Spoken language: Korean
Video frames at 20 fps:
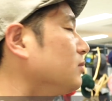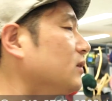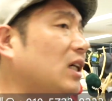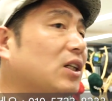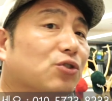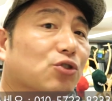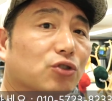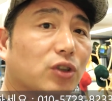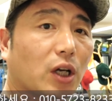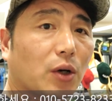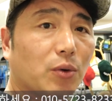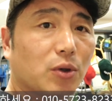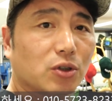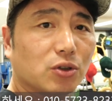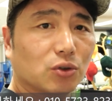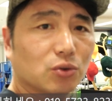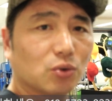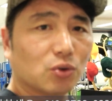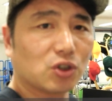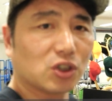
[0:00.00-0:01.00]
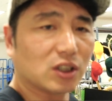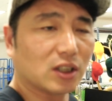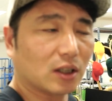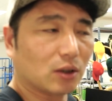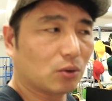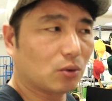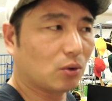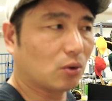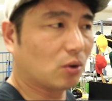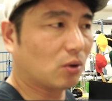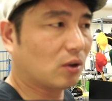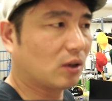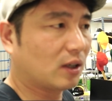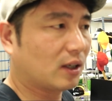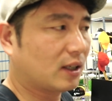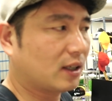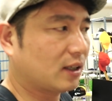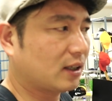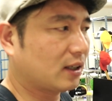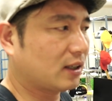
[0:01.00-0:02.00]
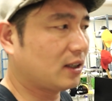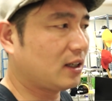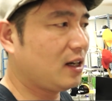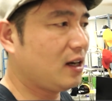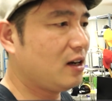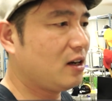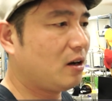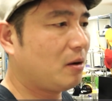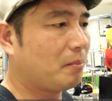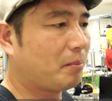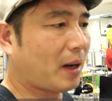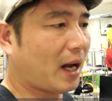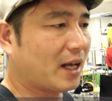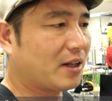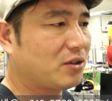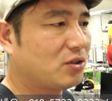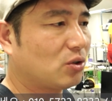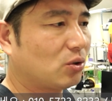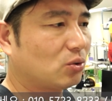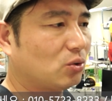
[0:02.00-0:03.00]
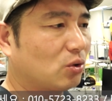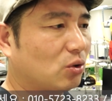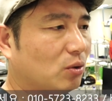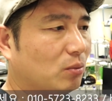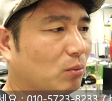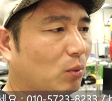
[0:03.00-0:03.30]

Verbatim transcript: 한 6개월 정도 지났고 1년 반 정도